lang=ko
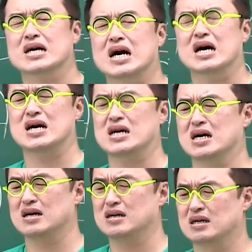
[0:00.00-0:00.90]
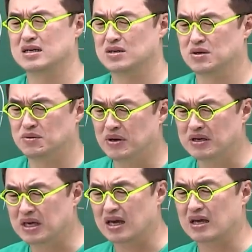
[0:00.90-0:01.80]
하, 왜
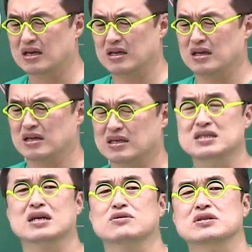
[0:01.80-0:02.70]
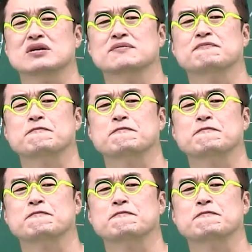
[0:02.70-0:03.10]
이렇게 긴장되죠?